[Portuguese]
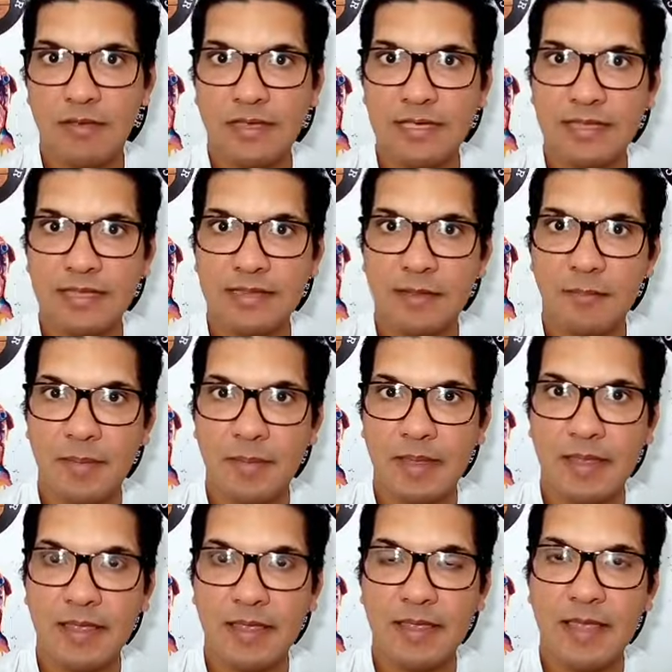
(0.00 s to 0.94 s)
e
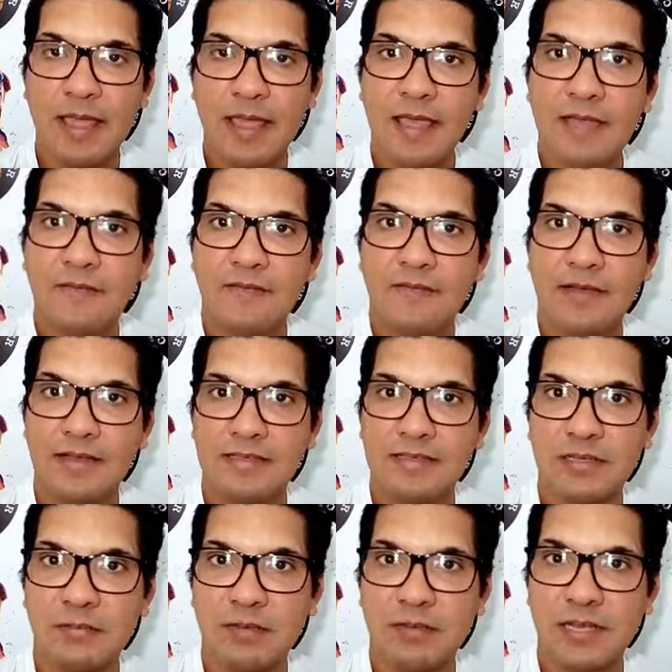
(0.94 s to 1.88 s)
também
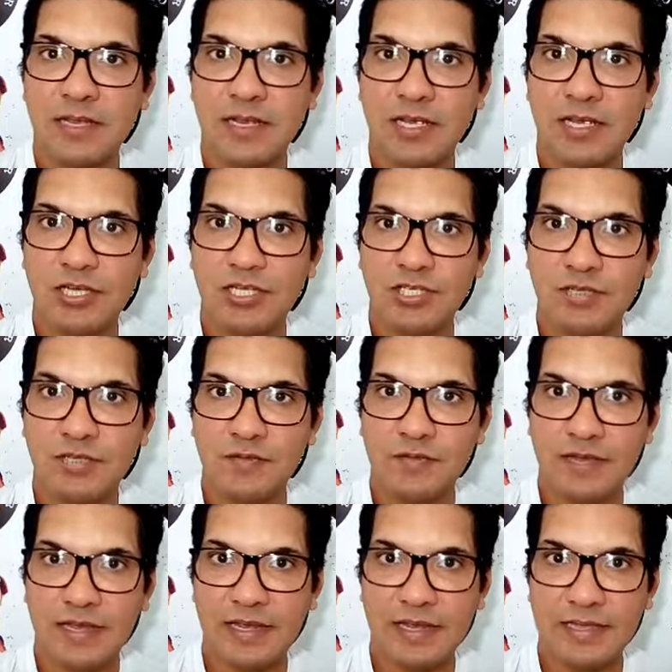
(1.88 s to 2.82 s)
fazer uma grande
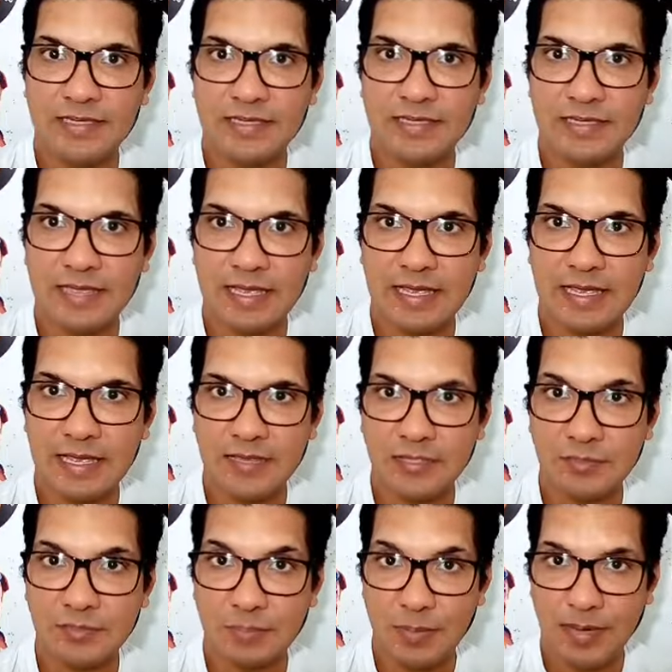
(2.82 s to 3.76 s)
diferença na
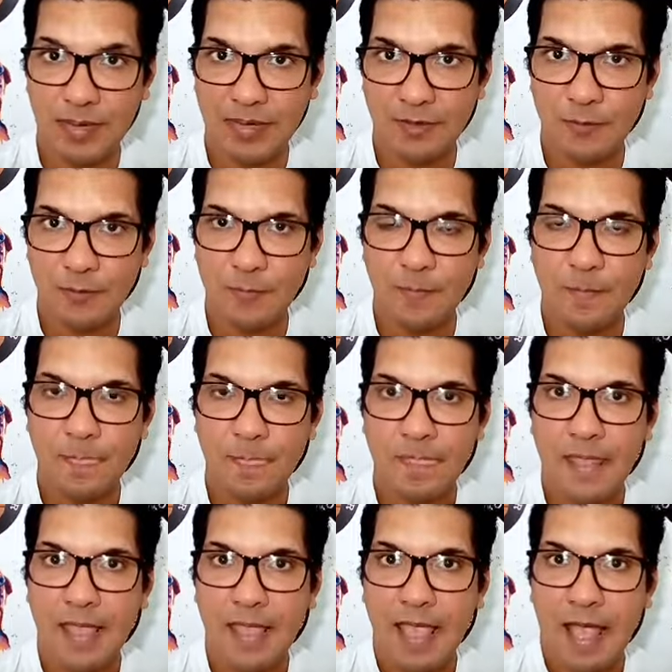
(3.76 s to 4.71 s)
queda de pelo
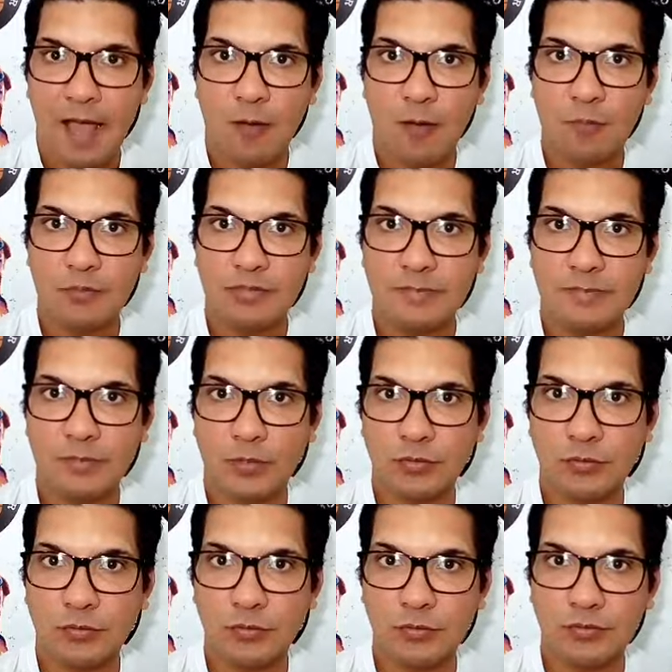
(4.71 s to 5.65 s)
alguns
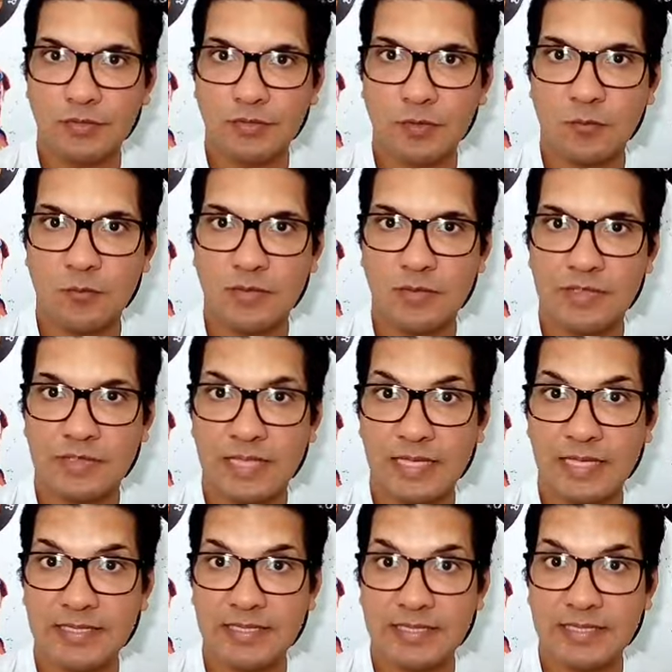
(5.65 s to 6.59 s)
produtos, alguns
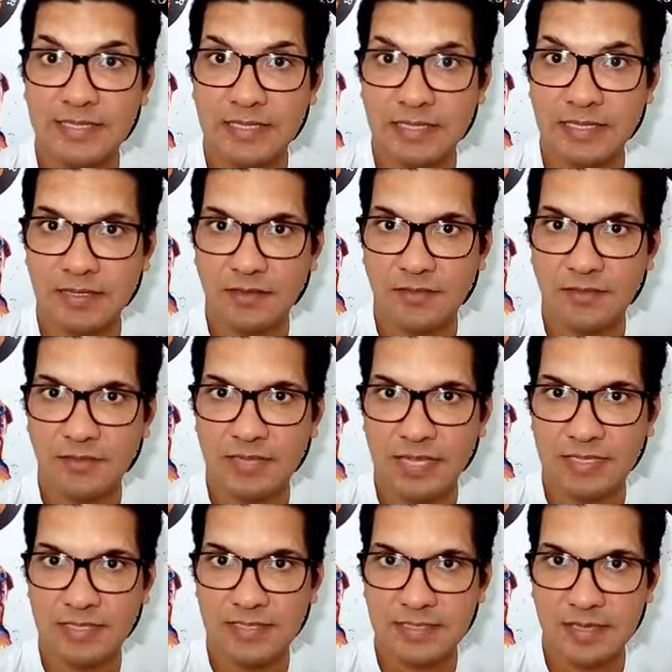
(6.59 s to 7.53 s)
tecidos
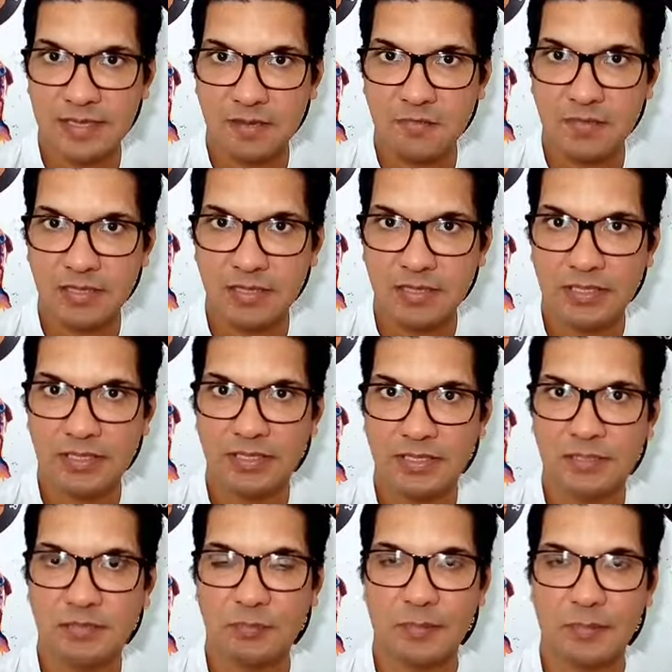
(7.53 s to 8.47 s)
das
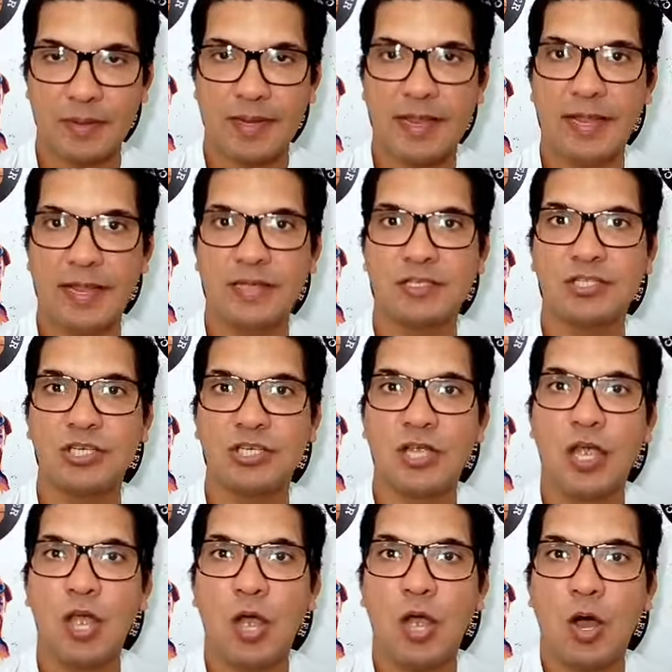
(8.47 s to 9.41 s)
caminhas de
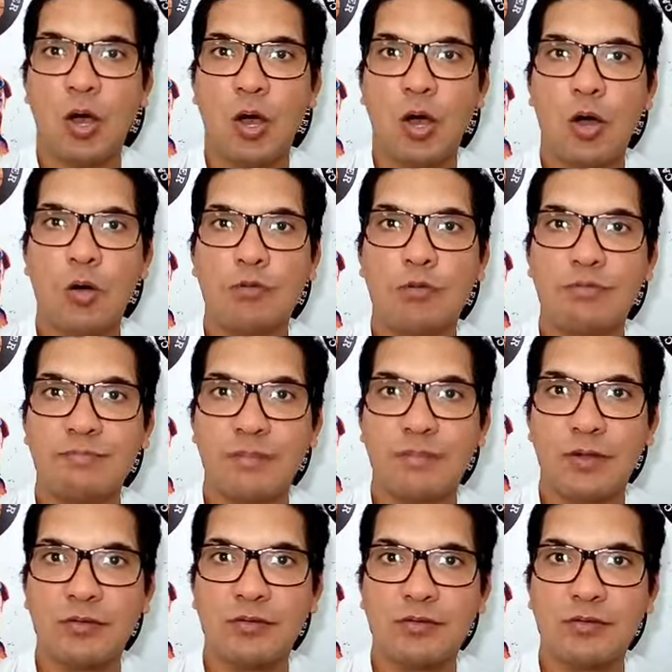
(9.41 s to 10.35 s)
pet, ou os
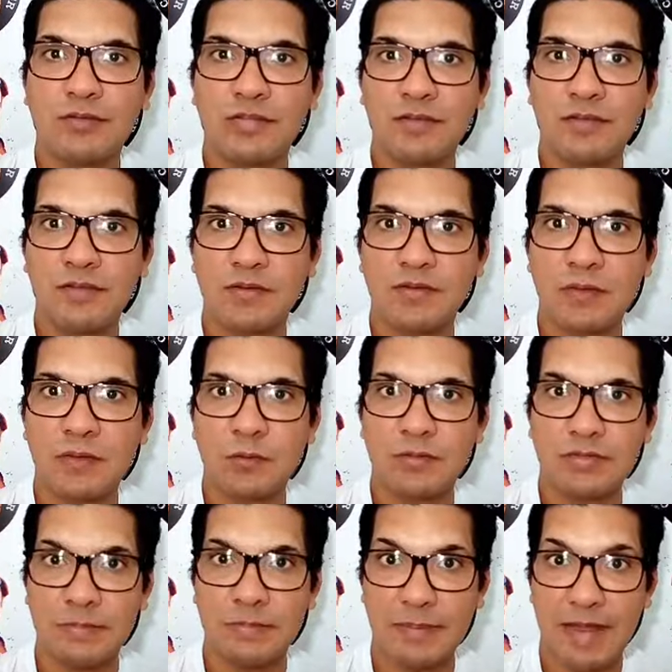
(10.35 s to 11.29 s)
produtos que você
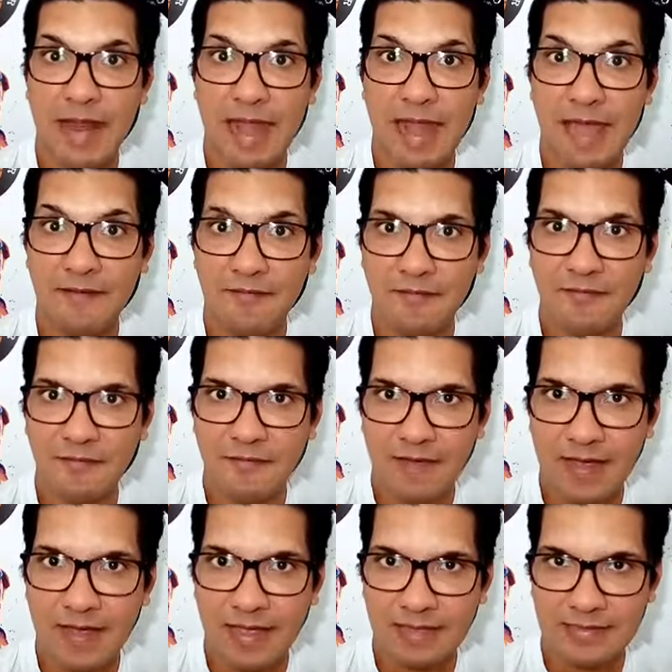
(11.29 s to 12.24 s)
usa para
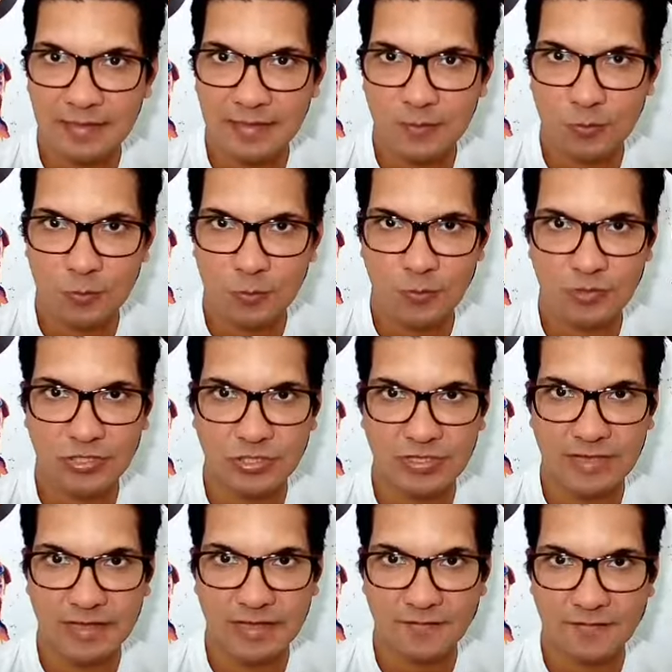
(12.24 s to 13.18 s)
lavar essa coxa,
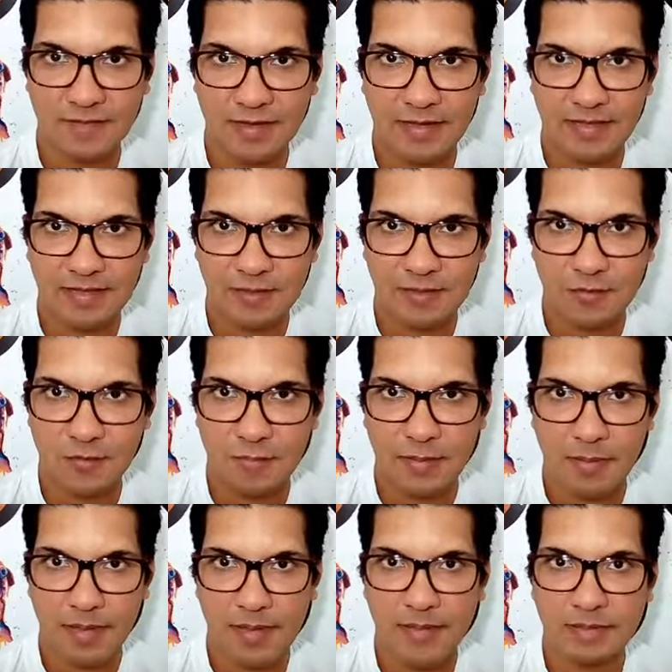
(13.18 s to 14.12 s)
lavar essa
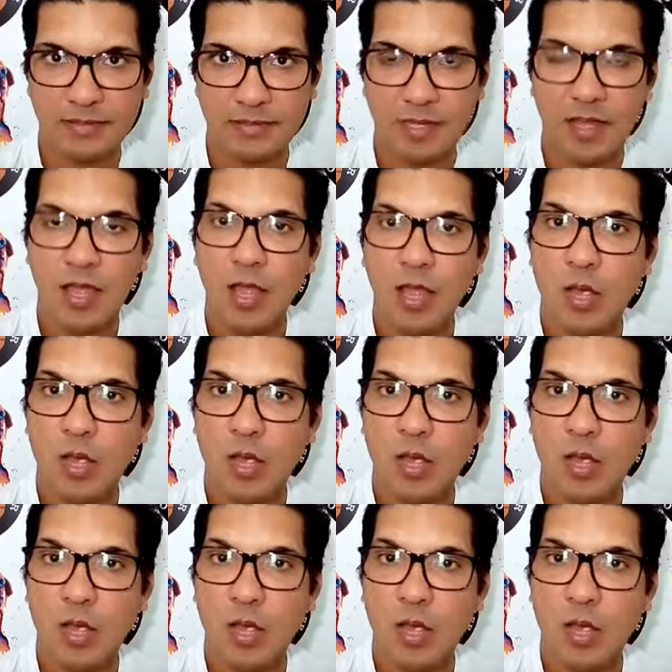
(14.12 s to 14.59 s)
coberta,